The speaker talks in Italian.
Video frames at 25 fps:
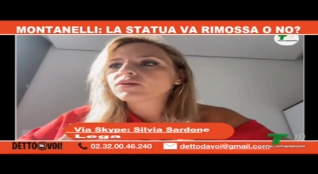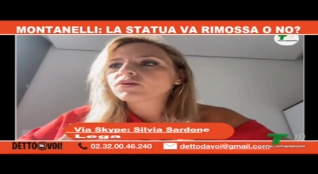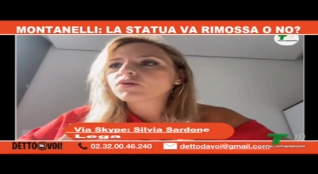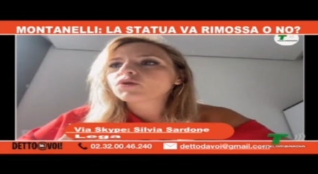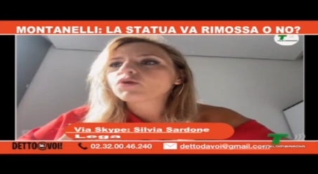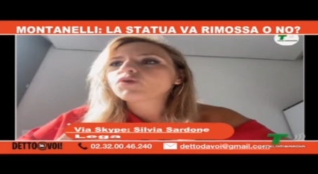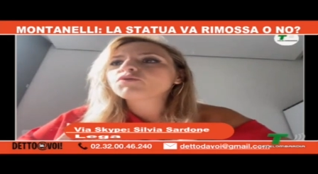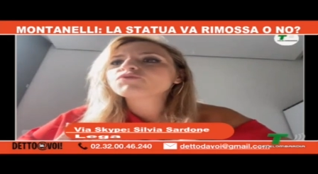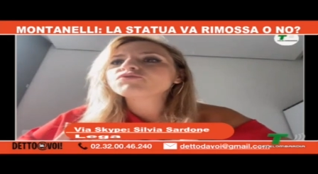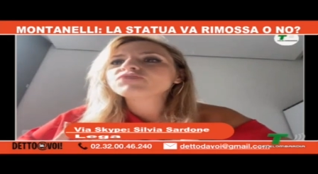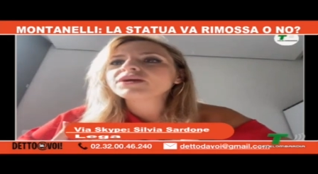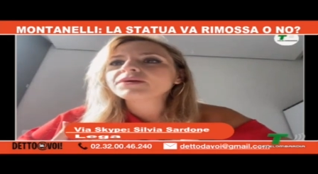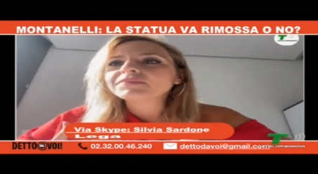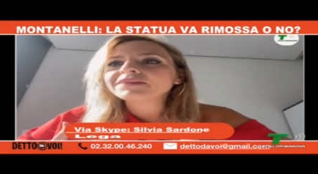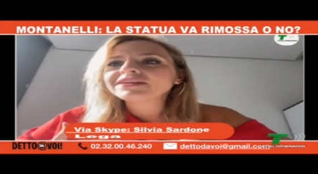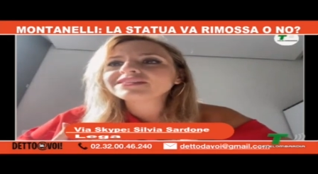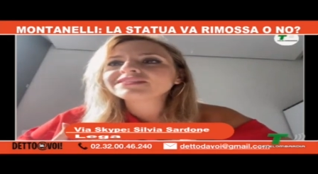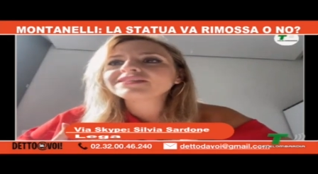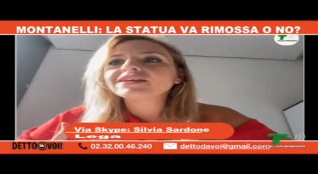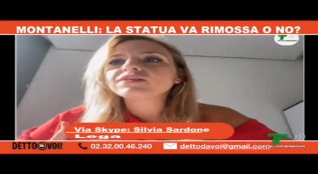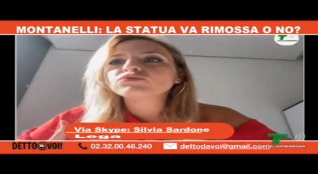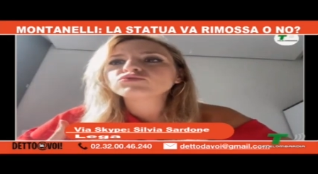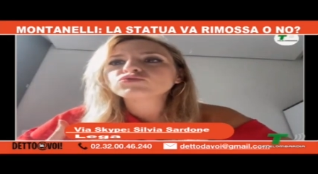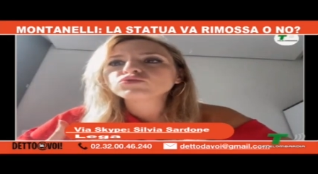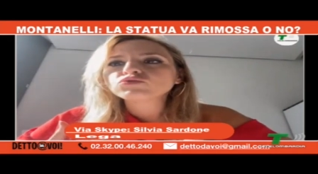
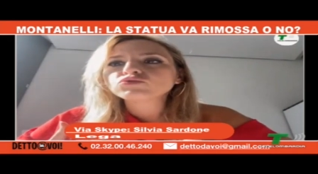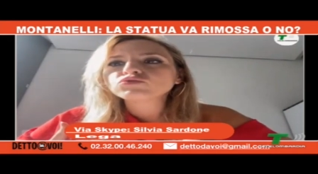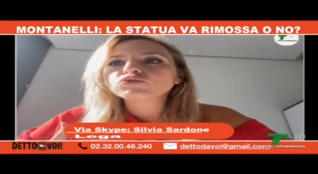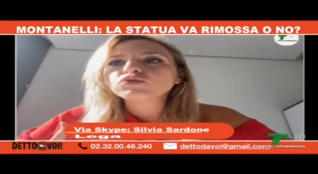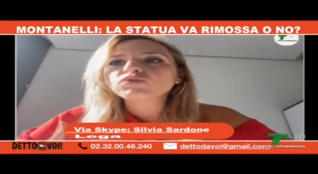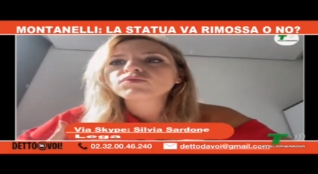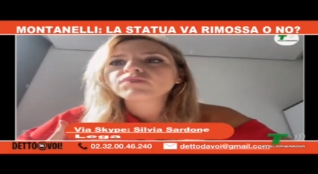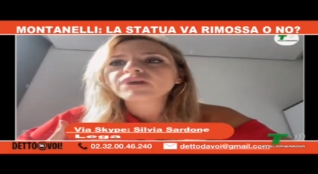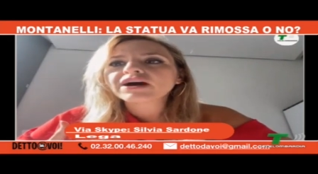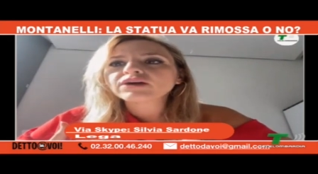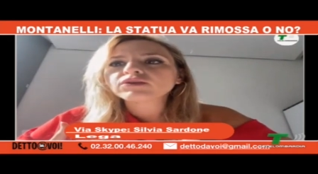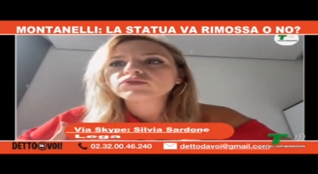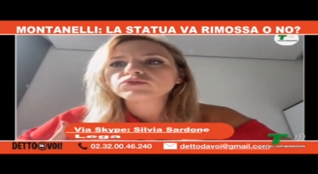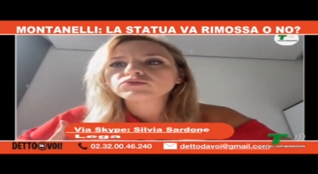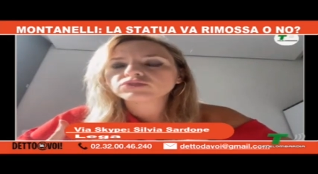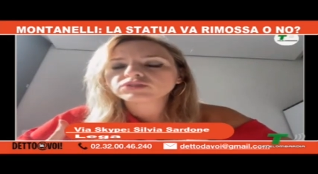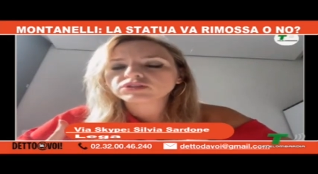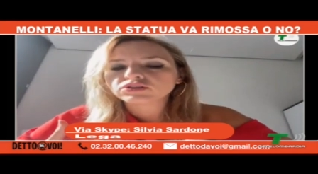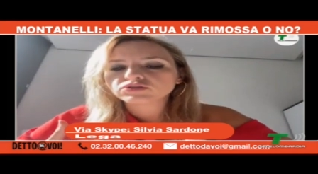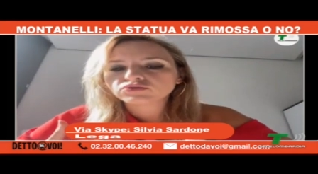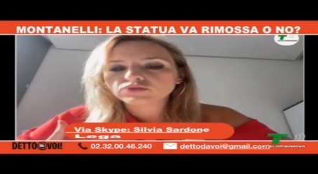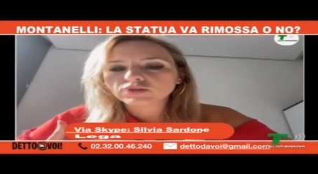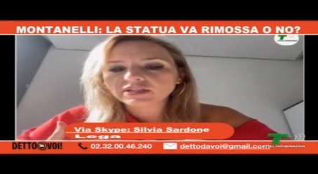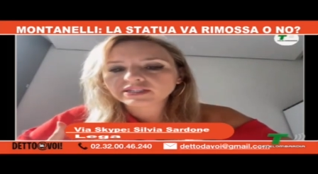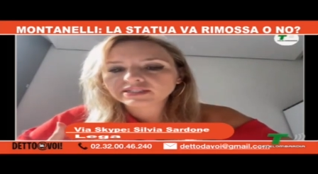ovviamente tutto va
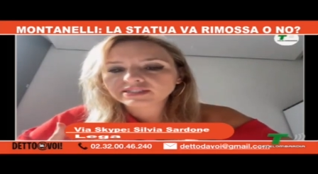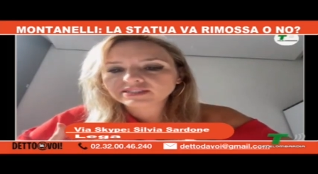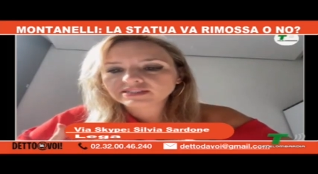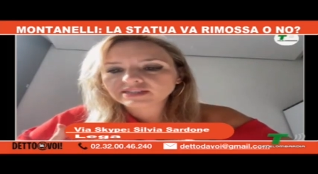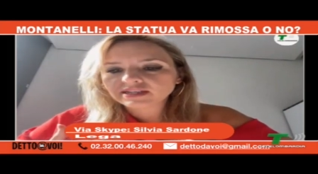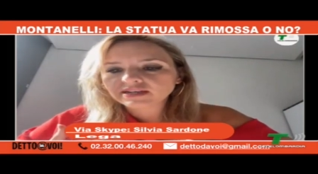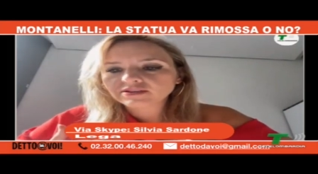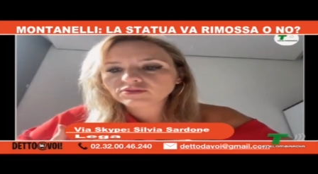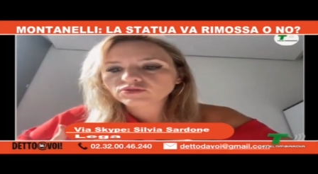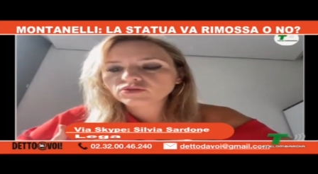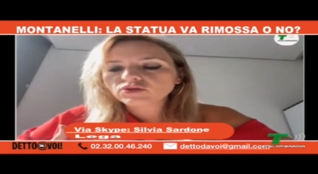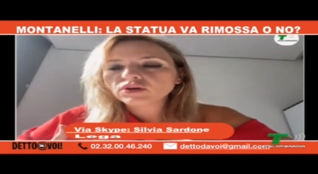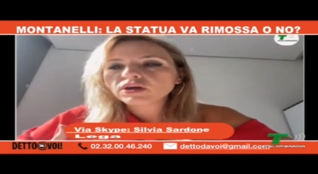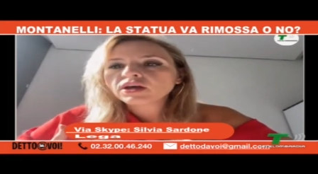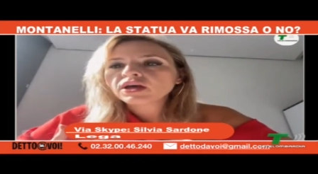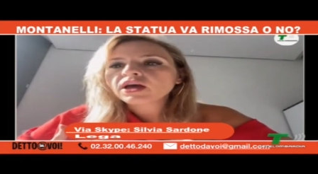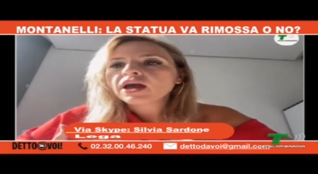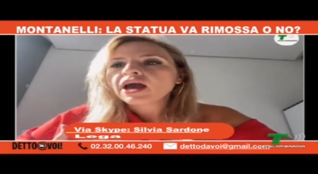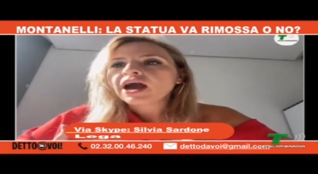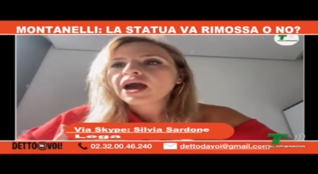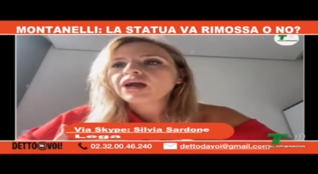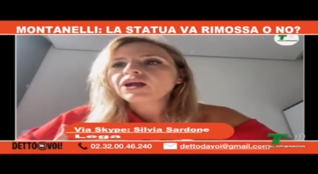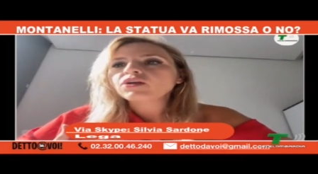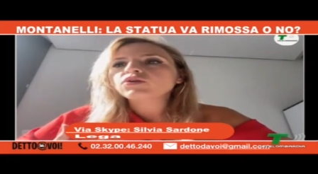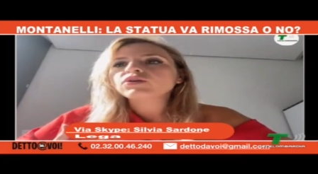contestualizzato.
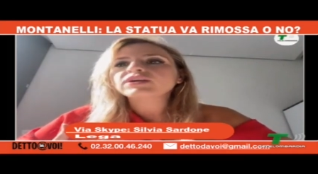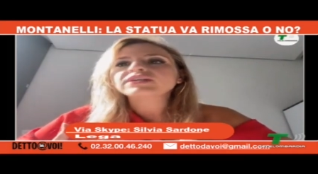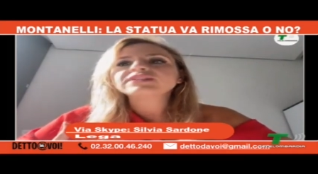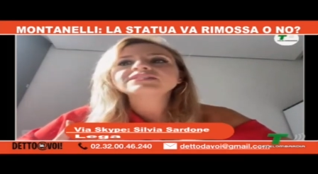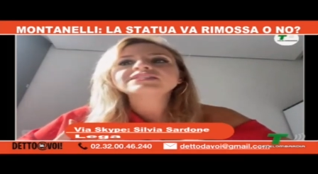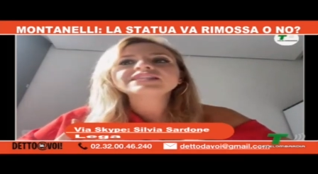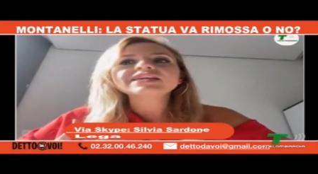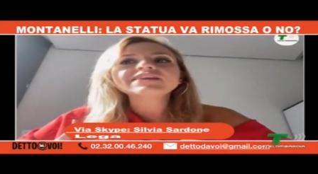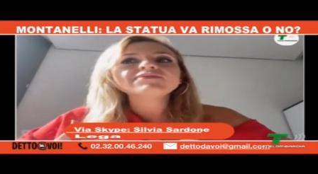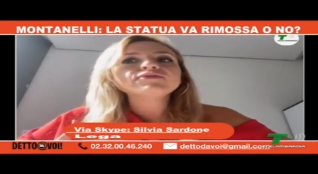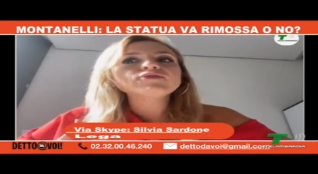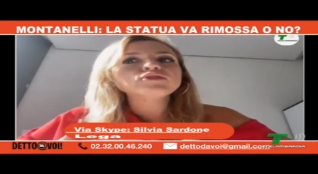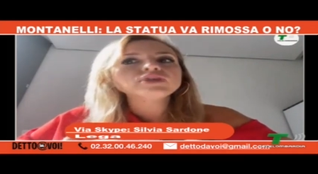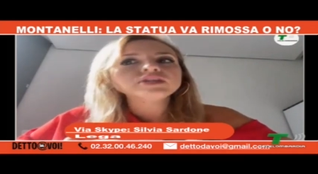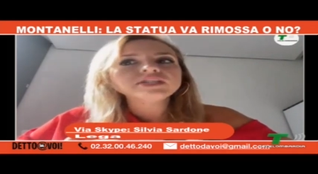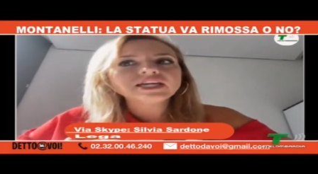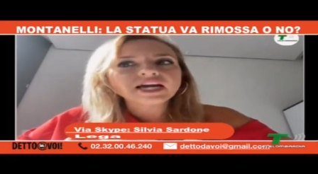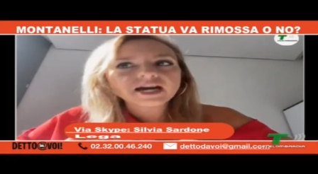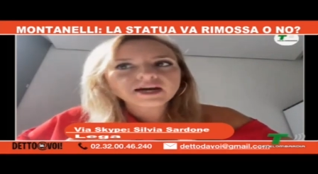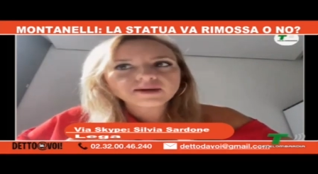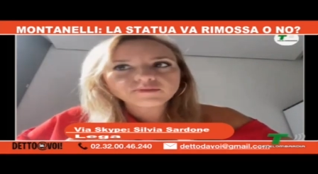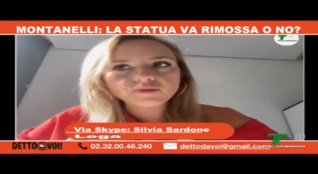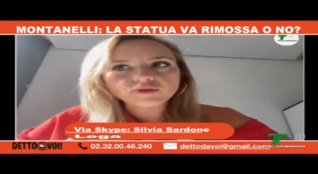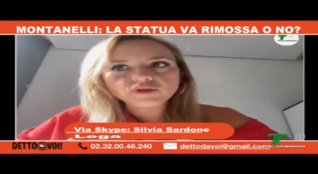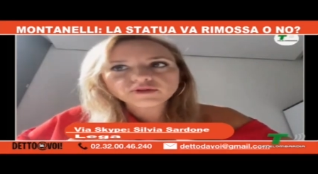Allora, se
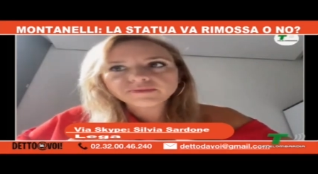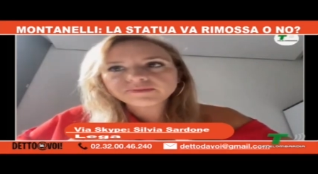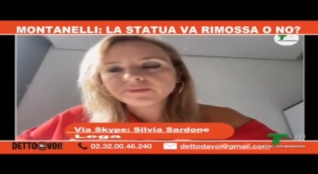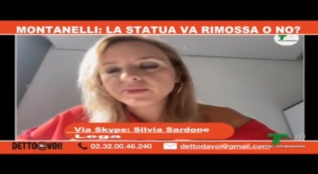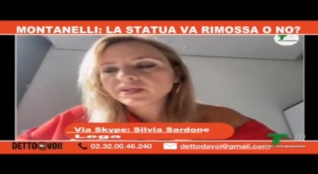vogliamo